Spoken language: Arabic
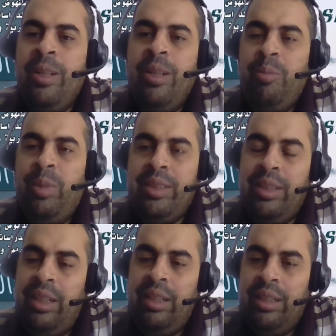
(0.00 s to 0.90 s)
بس
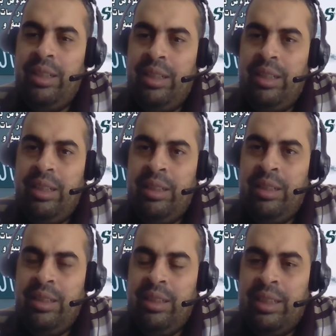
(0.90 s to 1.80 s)
هي ال ال
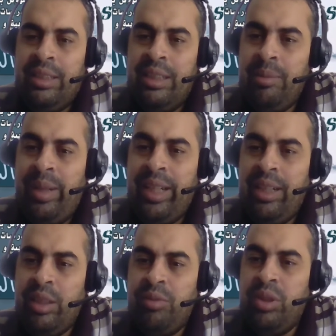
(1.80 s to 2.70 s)
الاساس معانا
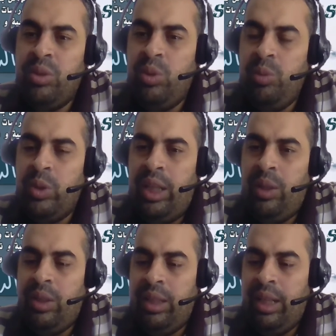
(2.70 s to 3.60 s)
شفره تكون
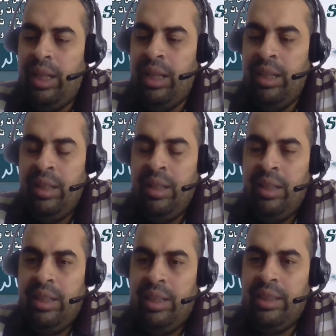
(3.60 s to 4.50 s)
متاحه ولا لا
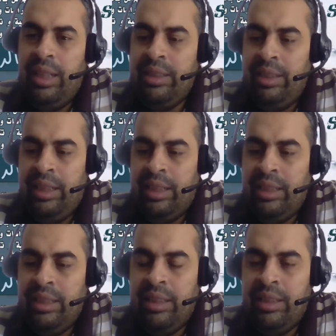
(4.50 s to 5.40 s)
لان ده هيتيح لك ان
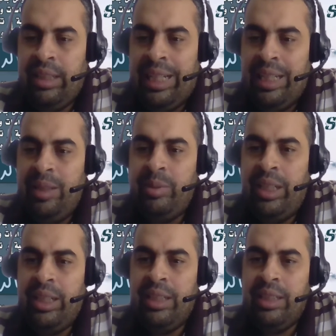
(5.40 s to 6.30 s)
انت تتعلم
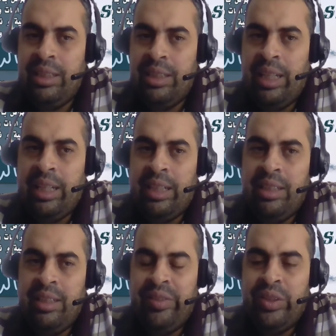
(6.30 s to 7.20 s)
يتيح لك ان انت تتاكد
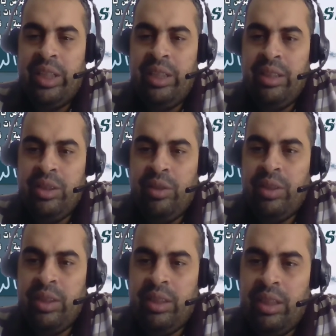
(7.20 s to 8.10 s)
ان مفيش اي
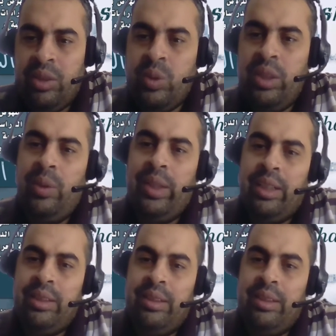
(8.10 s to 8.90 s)
شفرات تجسسيه وهكذا